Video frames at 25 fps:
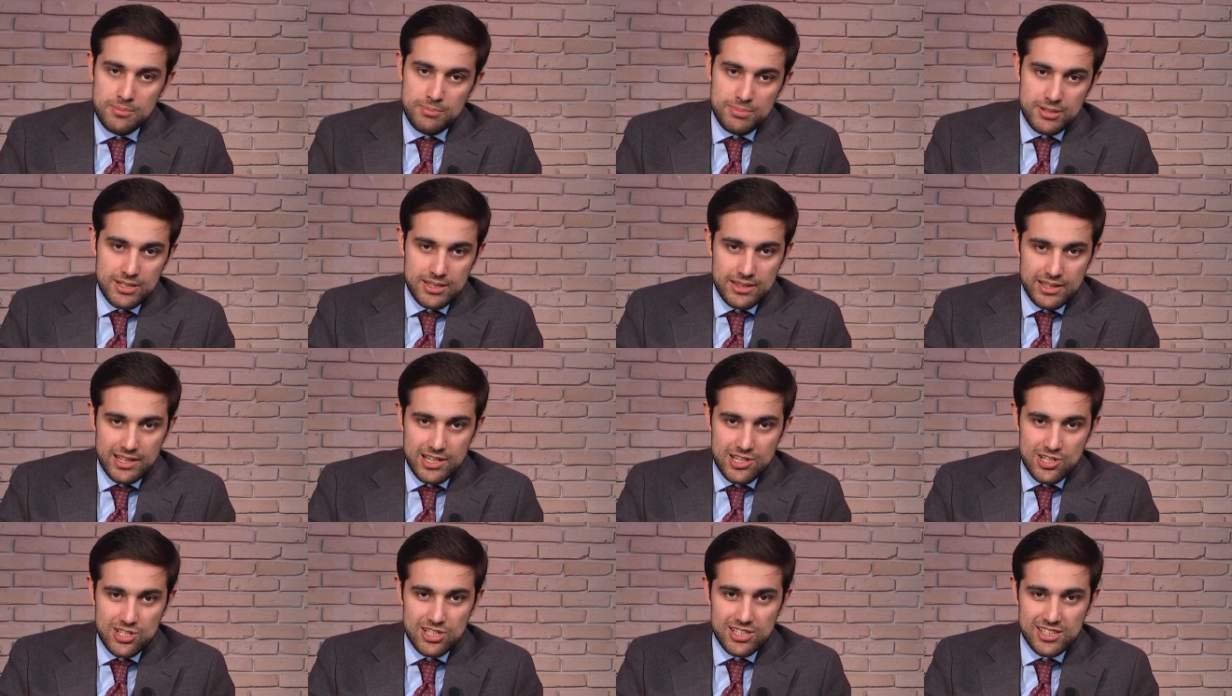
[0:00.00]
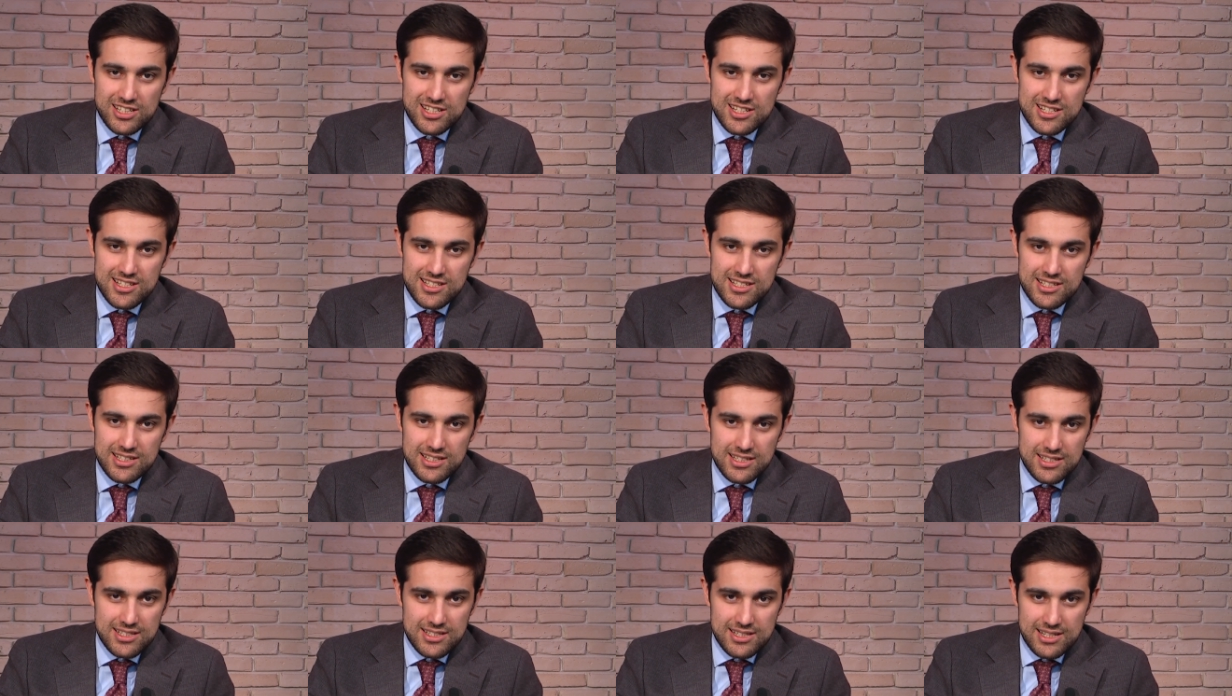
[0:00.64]
предложил
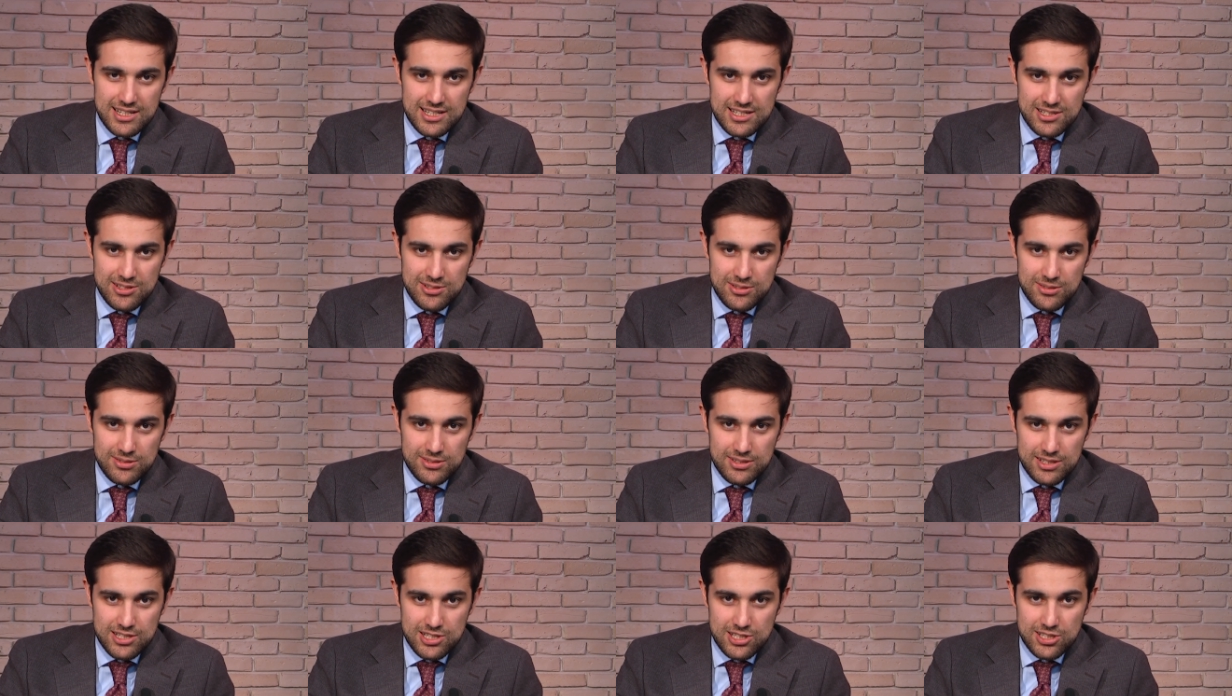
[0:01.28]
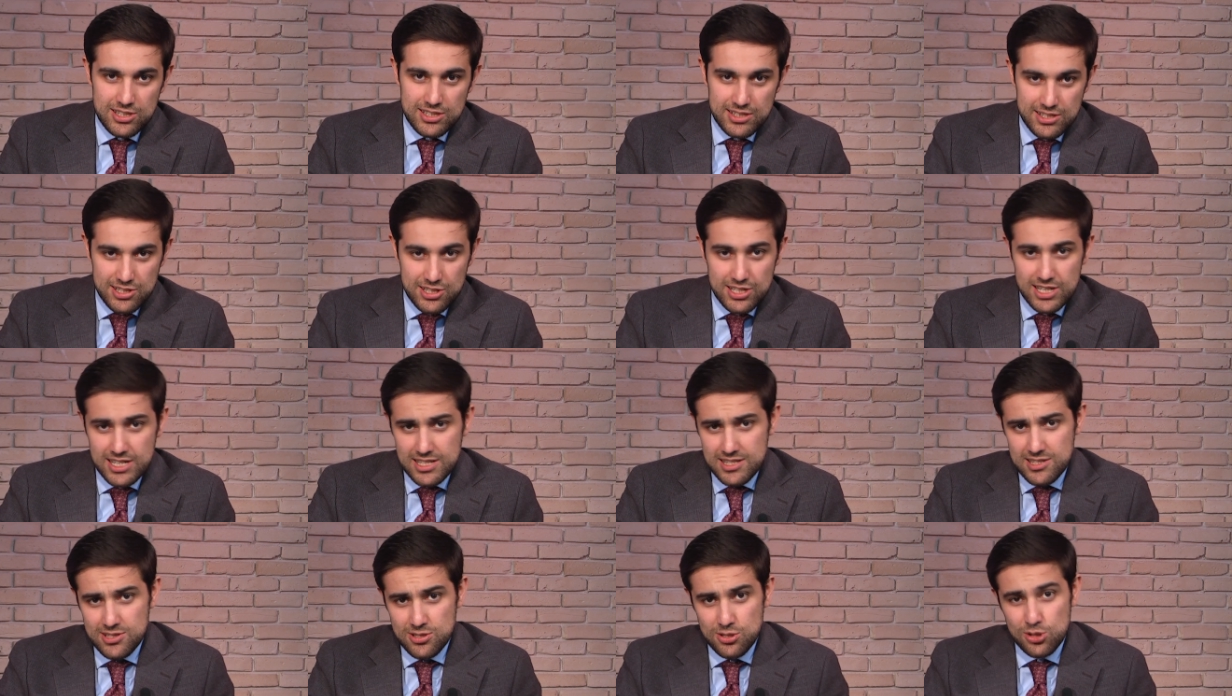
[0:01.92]
разделить Россию на четыре
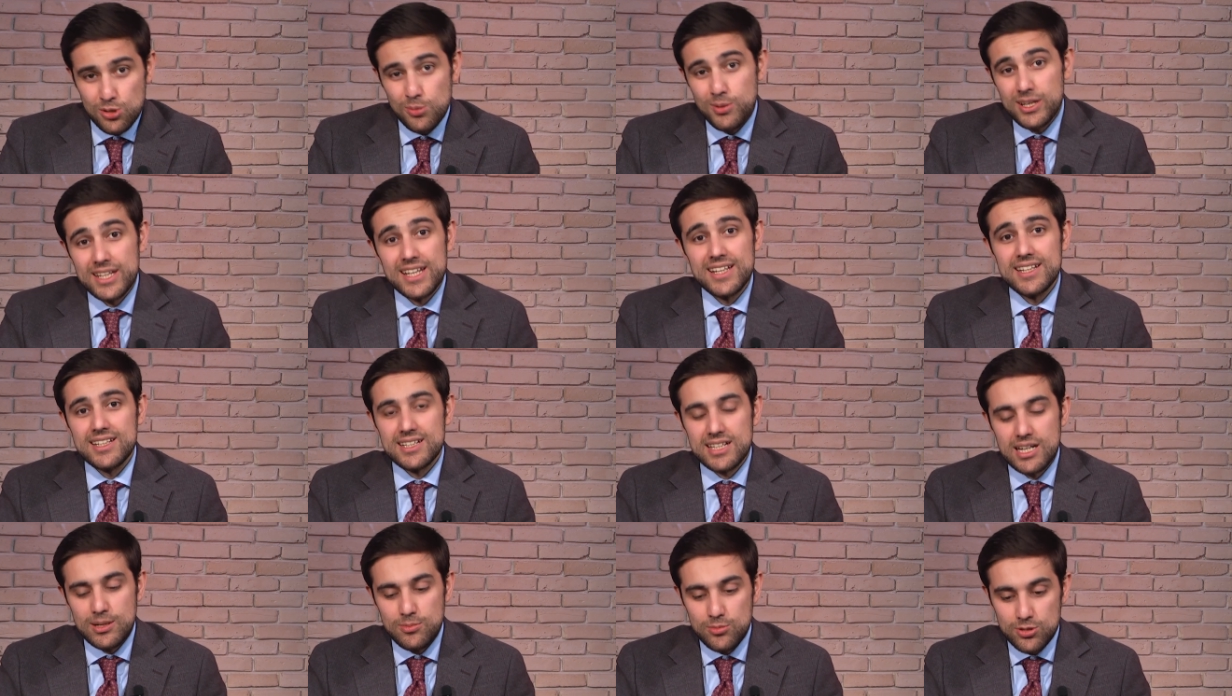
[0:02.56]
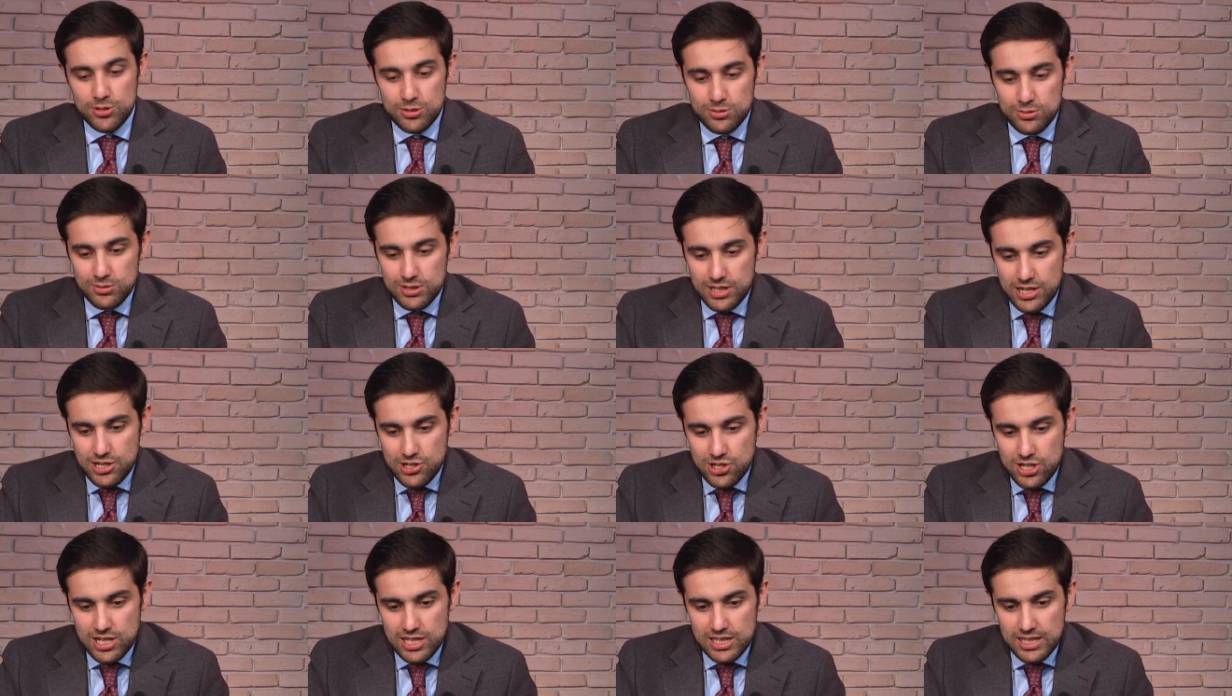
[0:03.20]
части, чтобы она никому не
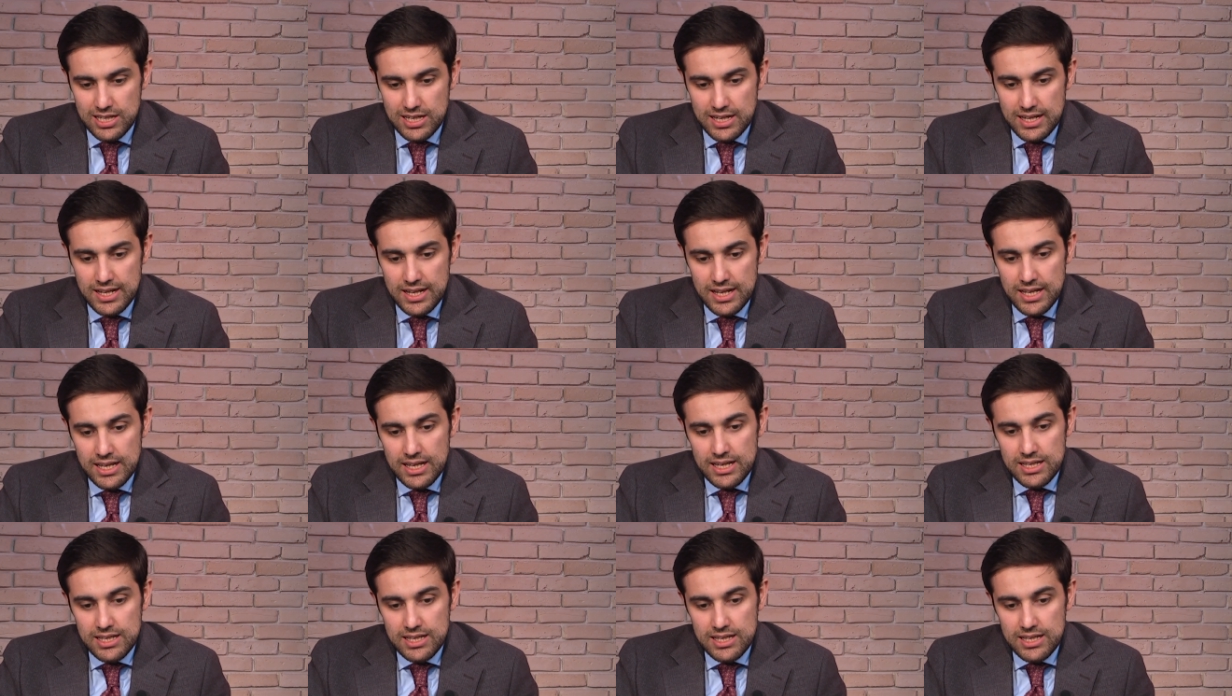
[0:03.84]
угрожала.